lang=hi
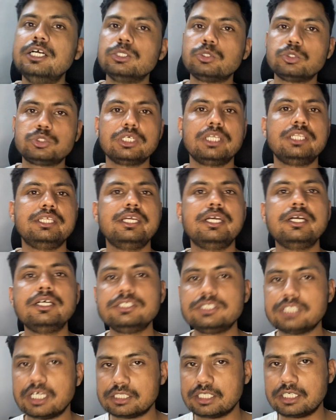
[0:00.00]
तो चलिए
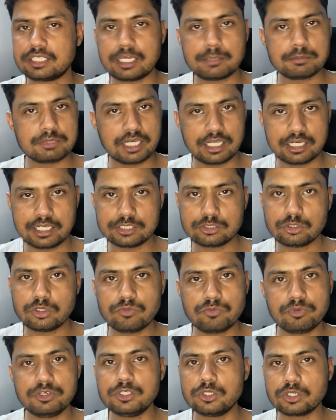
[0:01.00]
ज़्यादा टाइम ना लेते
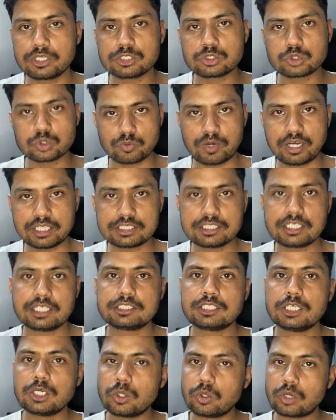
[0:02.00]
हुए वीडियो की शुरुआत
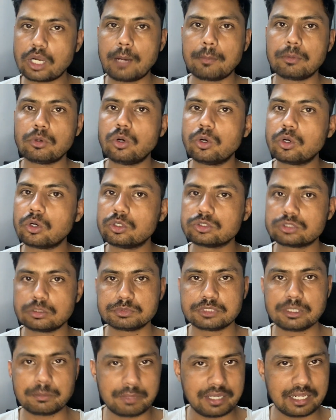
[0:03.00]
करते हैं और आप लोगों को
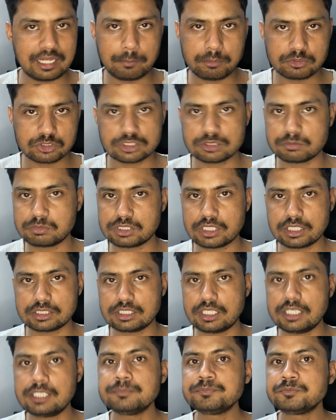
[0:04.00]
सबसे पहला प्रोसेस
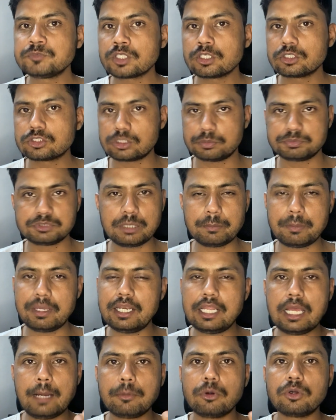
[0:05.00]
बताते हैं सबसे
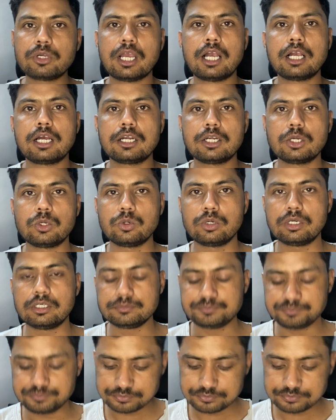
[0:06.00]
पहले आपको क्या करना होगा